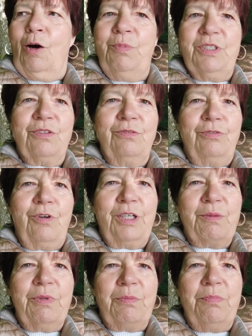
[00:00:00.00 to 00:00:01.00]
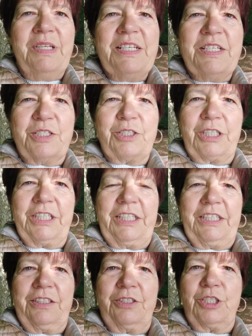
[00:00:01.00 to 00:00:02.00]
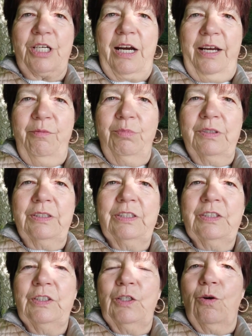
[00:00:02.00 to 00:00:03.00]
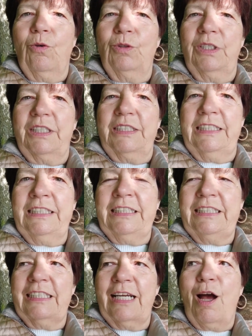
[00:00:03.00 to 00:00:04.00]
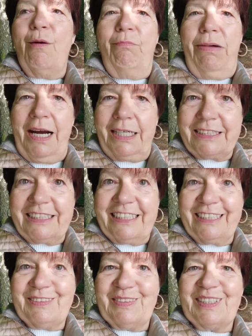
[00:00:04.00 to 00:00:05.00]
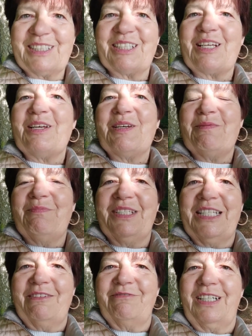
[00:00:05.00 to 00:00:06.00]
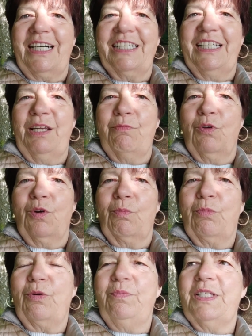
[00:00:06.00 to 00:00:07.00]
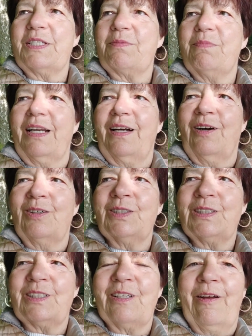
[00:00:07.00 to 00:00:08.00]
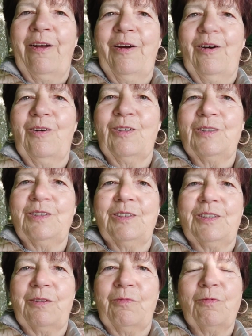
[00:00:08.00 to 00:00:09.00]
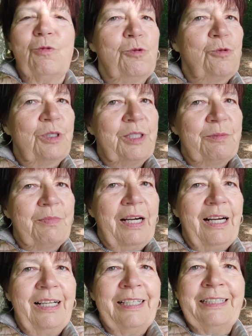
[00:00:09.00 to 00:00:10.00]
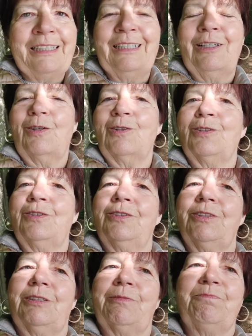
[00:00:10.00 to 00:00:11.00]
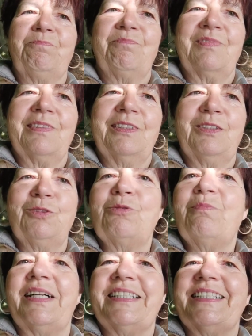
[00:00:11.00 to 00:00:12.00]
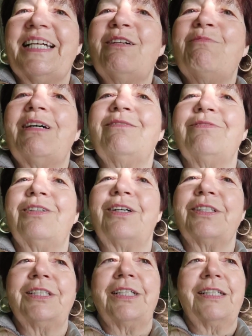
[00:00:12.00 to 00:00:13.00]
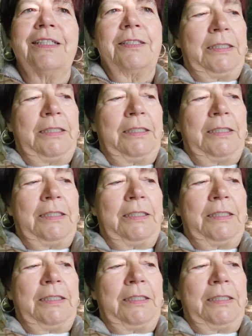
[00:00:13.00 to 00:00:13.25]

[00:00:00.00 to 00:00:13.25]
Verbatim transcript: Ob ich so ein Wort mit Bindestrich schreibe oder nicht, macht etwas mit der Wahrnehmung. Probier's mal aus und google mal und such mal selber Wörter.